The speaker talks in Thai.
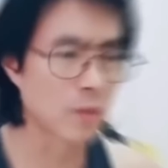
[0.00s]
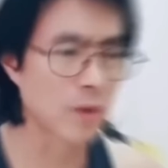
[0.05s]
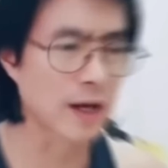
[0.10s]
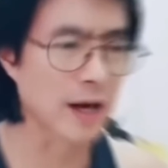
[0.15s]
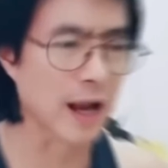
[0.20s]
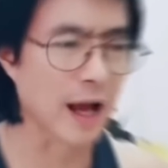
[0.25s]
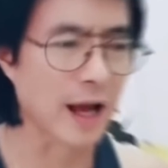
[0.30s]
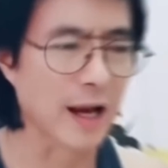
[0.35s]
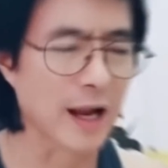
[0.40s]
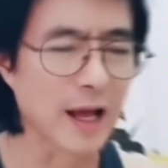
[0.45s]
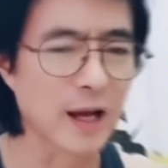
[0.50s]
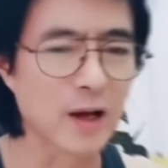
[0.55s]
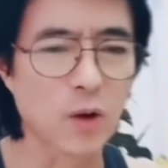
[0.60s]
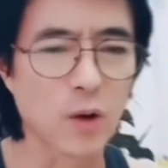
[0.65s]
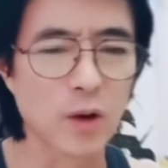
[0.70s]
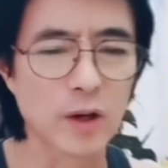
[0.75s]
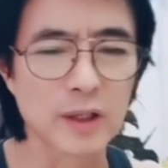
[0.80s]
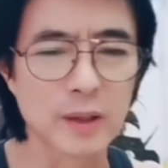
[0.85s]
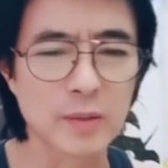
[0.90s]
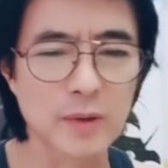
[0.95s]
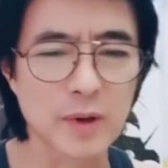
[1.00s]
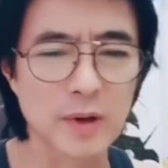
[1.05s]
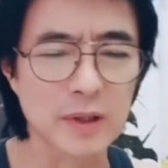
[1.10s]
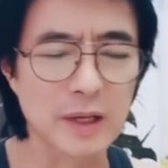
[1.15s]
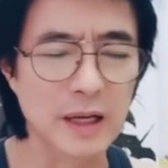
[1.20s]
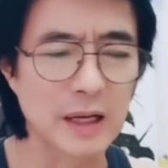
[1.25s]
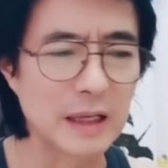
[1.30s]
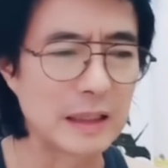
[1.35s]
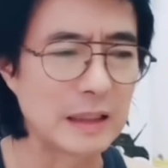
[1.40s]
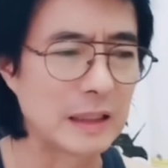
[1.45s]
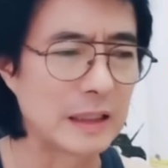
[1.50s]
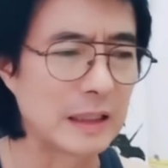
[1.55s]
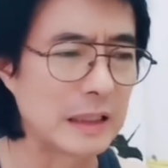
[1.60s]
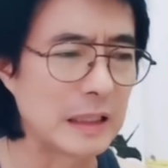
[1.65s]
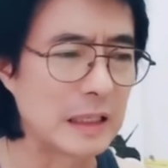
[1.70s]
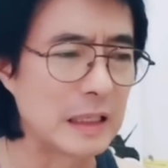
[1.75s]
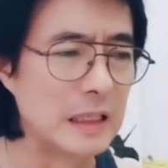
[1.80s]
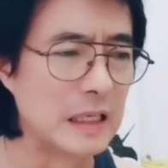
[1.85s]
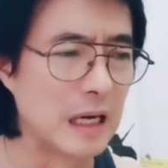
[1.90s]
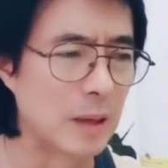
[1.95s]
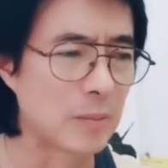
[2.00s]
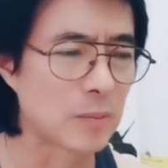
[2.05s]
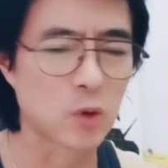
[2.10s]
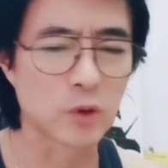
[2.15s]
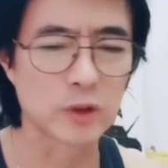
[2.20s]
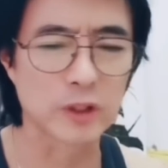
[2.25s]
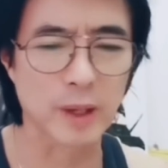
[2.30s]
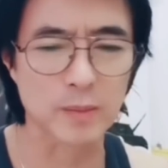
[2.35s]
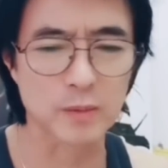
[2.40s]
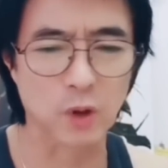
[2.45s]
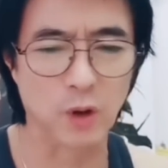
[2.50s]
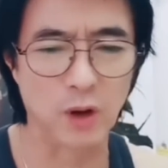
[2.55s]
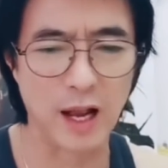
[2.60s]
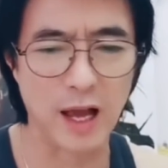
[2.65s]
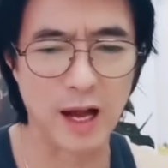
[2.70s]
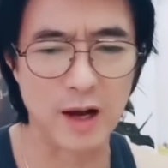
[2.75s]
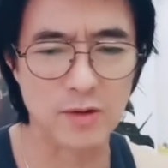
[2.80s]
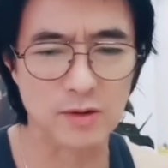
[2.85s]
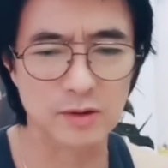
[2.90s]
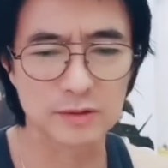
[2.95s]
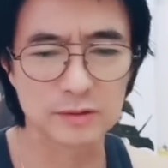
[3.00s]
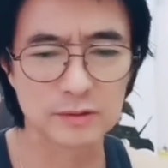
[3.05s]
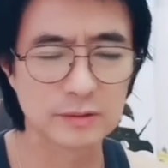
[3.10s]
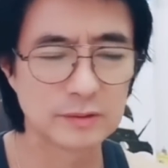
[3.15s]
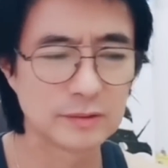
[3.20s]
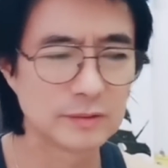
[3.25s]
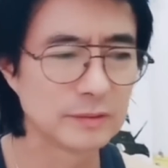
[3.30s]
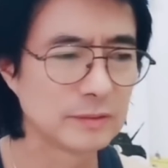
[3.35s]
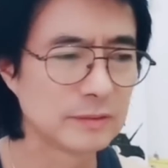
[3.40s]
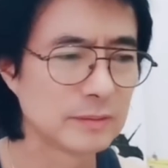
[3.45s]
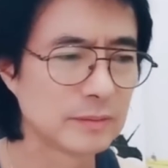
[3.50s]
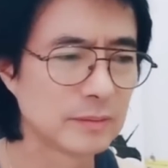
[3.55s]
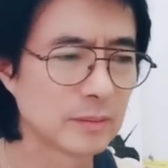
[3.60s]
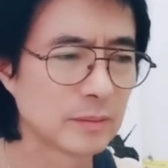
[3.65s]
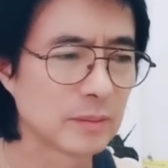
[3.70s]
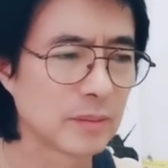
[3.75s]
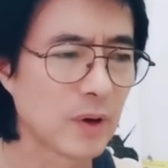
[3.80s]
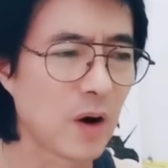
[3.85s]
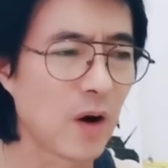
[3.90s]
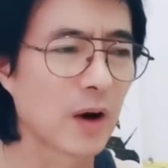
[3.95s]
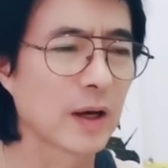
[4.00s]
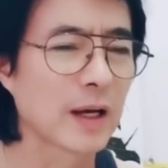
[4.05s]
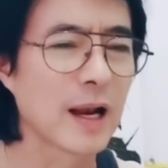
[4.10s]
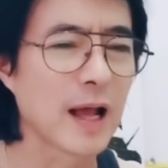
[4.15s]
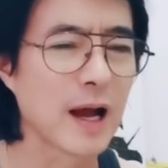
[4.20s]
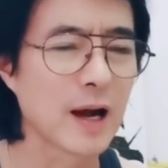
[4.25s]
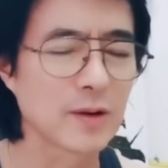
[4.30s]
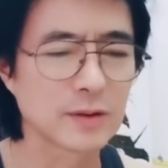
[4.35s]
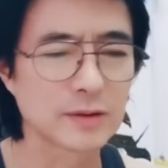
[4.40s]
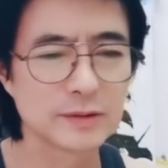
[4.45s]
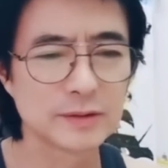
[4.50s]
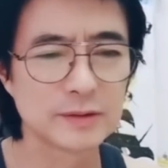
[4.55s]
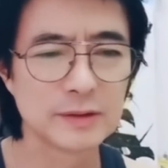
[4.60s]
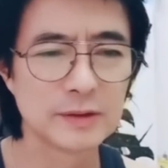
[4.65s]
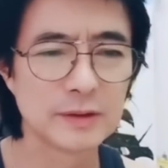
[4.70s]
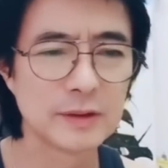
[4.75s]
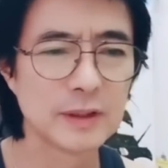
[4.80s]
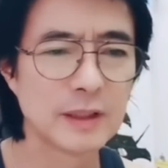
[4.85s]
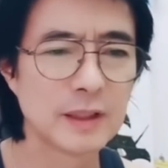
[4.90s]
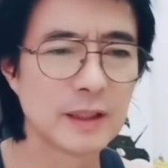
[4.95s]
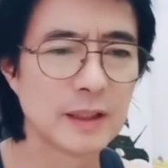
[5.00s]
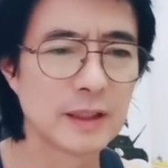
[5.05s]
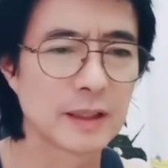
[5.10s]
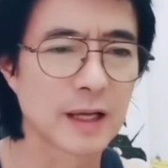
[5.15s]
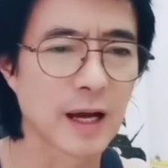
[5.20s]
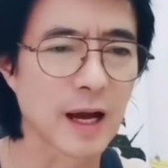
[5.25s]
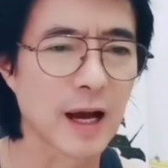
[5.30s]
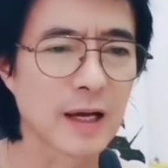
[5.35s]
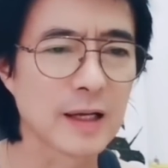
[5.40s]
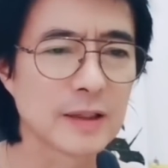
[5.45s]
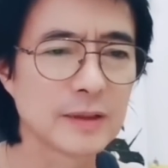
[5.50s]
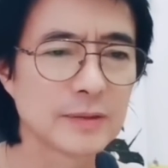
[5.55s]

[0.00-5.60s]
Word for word: มว่าหลายหลายคนเขาก็เอื้อมคุณเต็มทนแล้ว พอได้แล้ว นะ